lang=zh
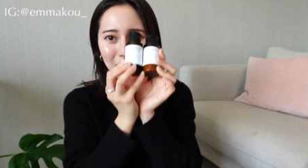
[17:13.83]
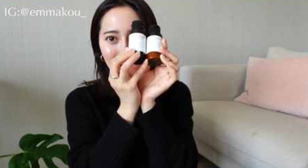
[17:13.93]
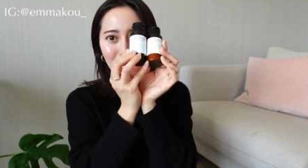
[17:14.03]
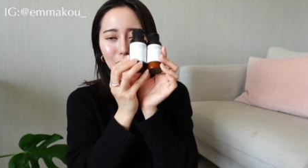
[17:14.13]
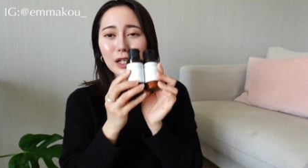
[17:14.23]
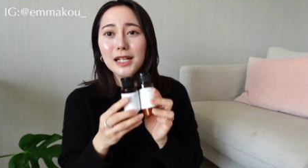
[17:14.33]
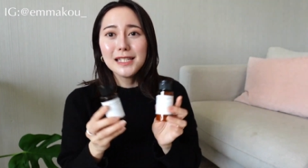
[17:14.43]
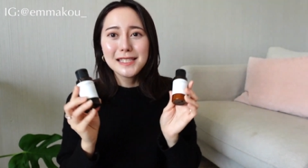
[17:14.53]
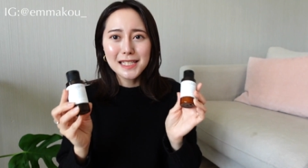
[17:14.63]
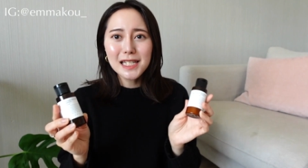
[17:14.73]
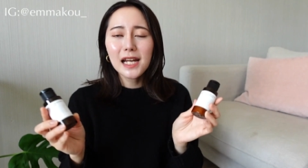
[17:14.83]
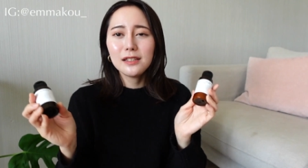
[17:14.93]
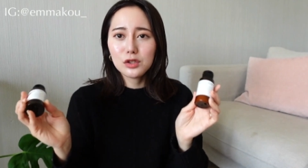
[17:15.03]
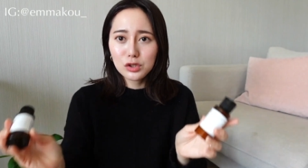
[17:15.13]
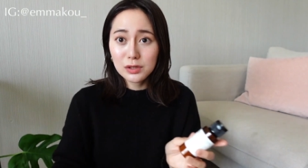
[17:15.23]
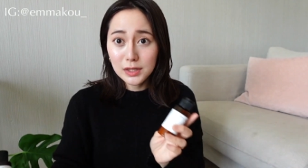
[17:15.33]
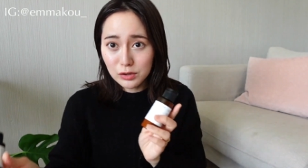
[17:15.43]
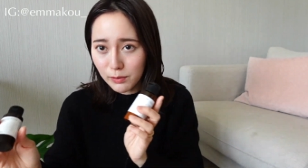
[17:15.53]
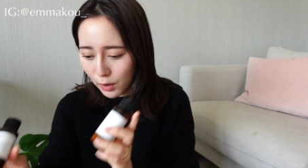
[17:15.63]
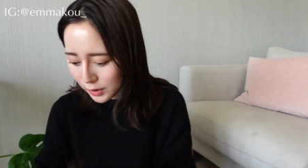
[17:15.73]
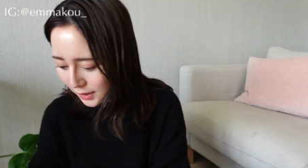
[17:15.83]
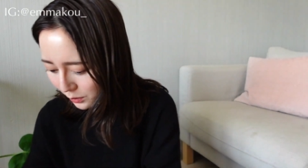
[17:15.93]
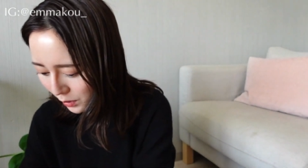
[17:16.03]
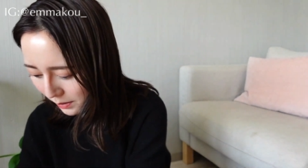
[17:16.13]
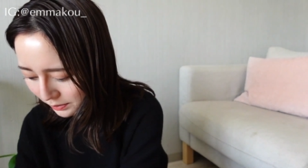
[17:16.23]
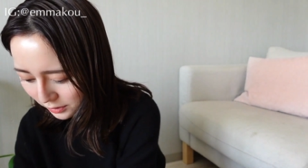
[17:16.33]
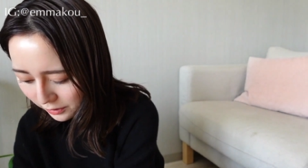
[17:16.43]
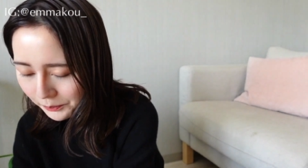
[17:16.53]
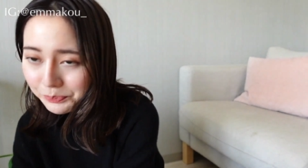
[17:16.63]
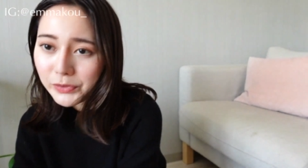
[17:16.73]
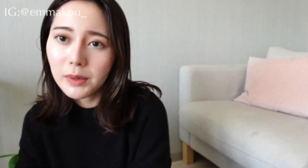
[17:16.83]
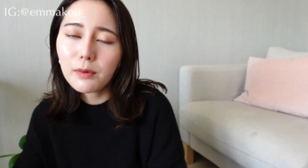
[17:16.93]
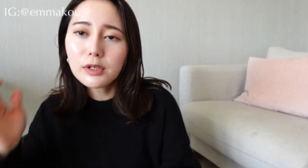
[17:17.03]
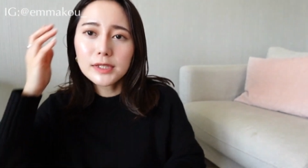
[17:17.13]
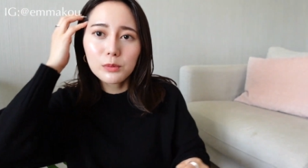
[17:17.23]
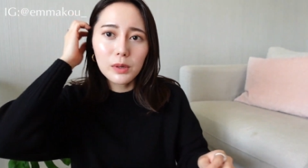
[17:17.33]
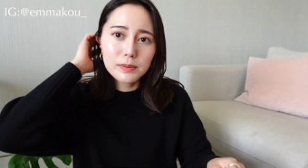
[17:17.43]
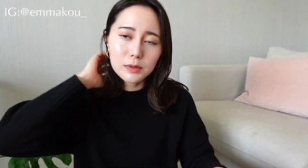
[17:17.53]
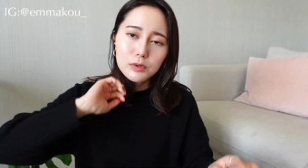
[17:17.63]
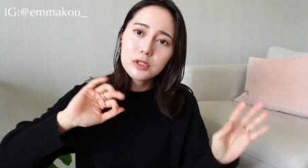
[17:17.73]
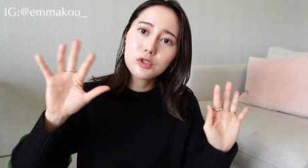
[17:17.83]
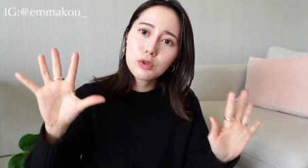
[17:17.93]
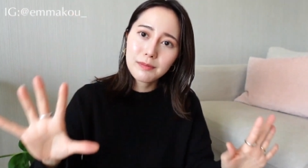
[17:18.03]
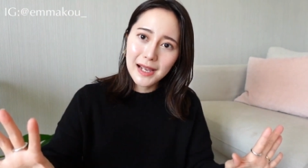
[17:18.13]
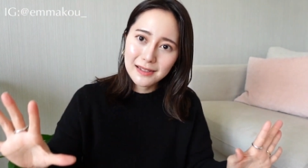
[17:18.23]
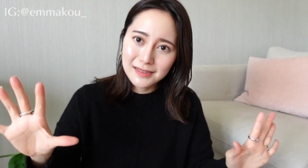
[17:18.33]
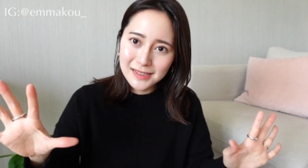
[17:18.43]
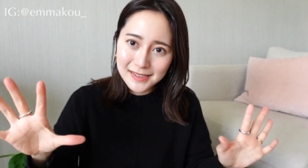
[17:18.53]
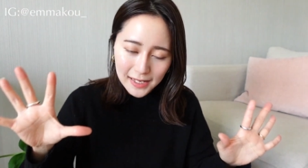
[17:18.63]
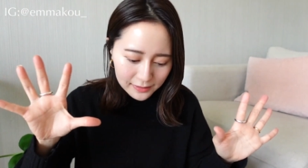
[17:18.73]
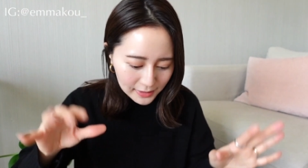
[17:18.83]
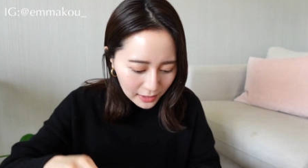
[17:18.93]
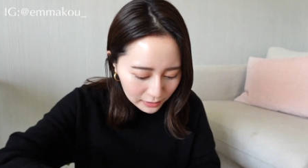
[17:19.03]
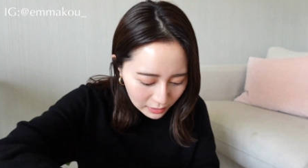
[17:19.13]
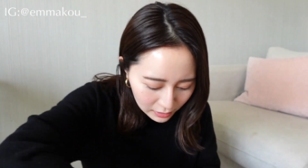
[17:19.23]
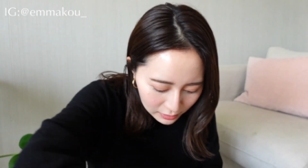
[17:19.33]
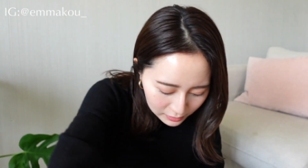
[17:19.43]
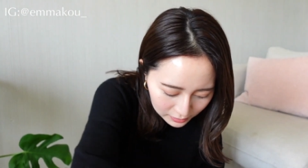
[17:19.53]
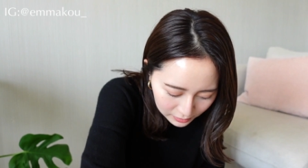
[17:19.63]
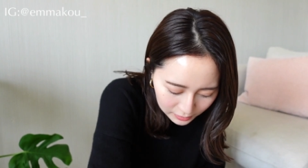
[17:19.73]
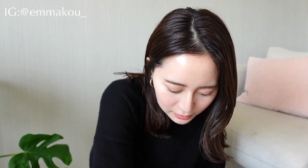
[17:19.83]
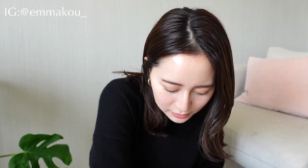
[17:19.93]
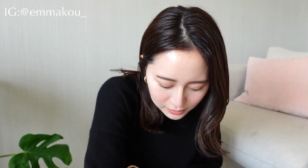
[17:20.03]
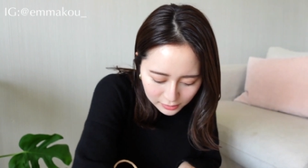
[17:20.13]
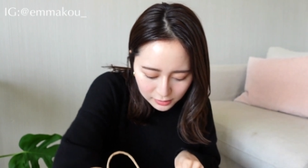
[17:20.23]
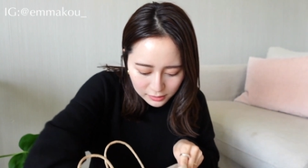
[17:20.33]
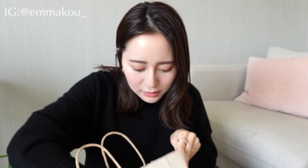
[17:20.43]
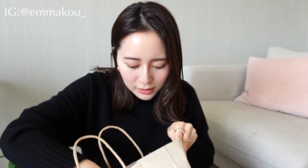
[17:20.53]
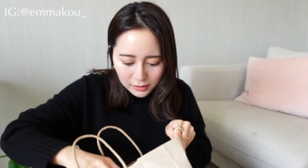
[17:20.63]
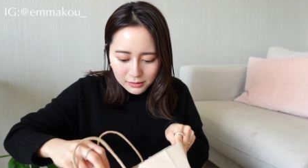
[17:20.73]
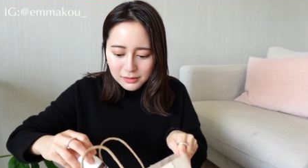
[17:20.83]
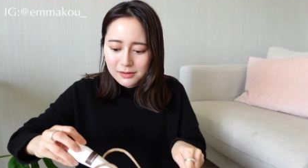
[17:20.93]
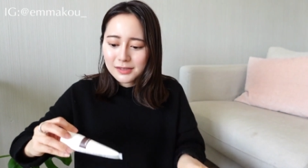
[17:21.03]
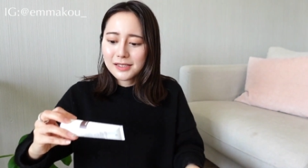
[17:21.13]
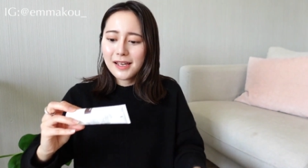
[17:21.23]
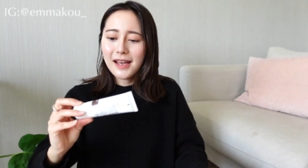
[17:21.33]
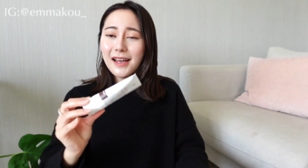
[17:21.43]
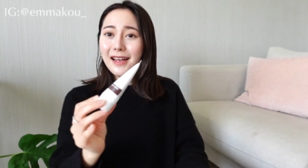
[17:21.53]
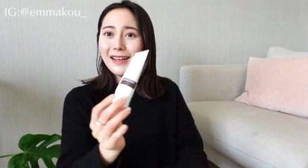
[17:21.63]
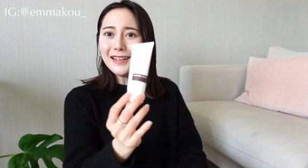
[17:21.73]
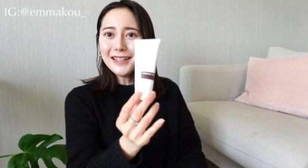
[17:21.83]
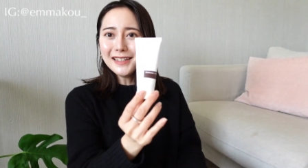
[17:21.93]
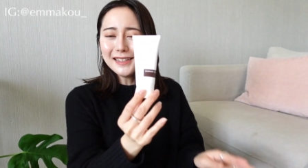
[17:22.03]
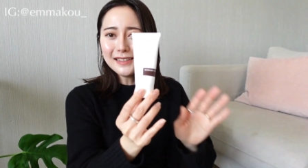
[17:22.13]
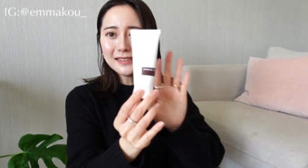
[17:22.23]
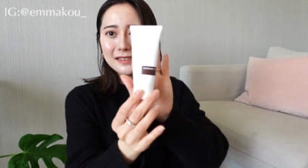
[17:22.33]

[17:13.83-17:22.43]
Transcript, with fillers: 好，接下来呢是也是 Marks and Web 的 Marks and Web 呢，我这次就买了这三样，是呢，讲